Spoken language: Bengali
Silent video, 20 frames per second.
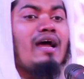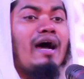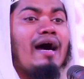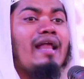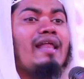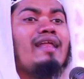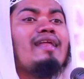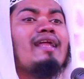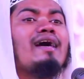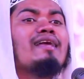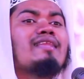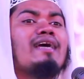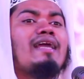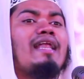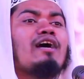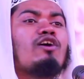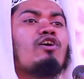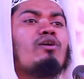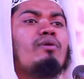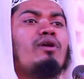আল্লাহ তারা
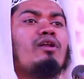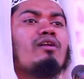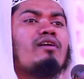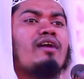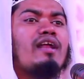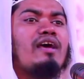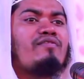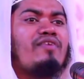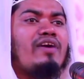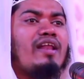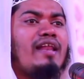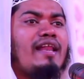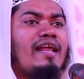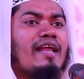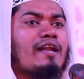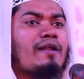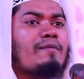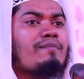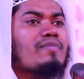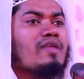কবুল করে ফেললেন
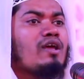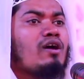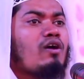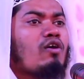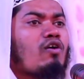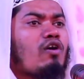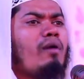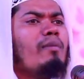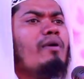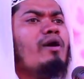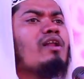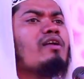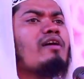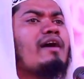কবুল